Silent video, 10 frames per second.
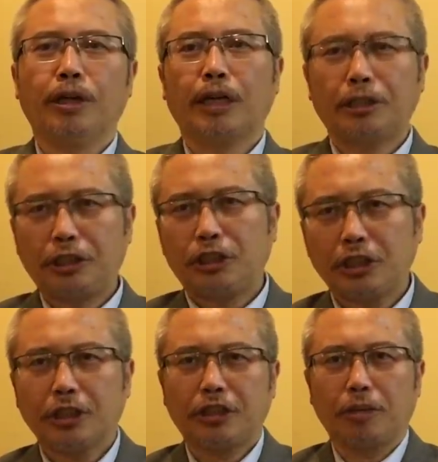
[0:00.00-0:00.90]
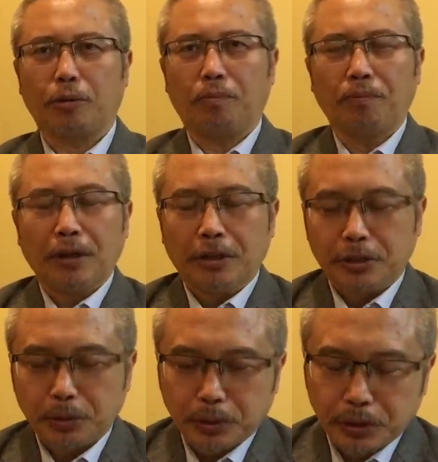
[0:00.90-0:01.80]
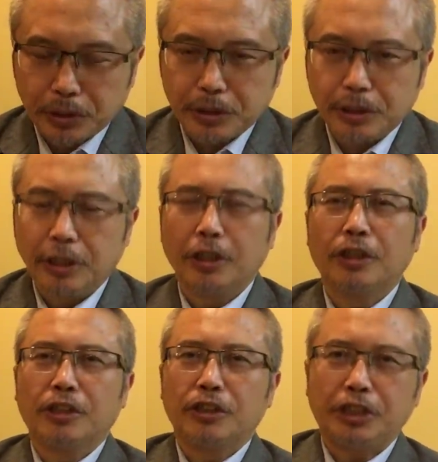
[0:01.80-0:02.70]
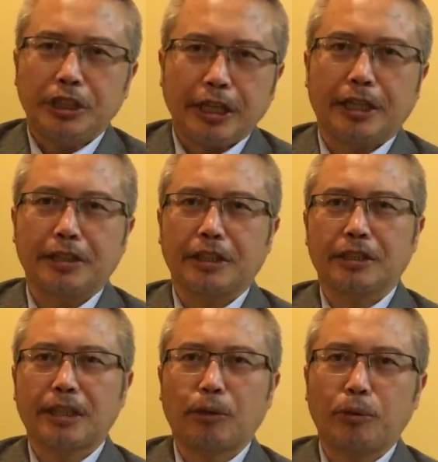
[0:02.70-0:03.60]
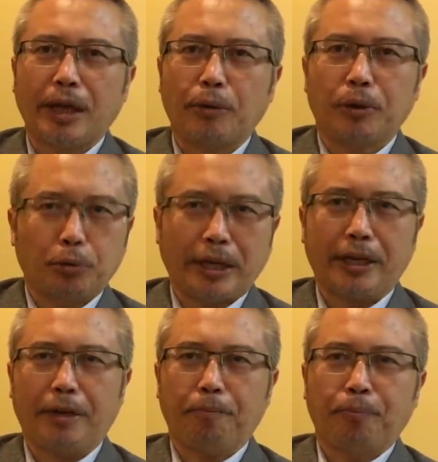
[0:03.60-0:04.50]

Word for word: 那第七个结果就是企业的这个债务链会断裂。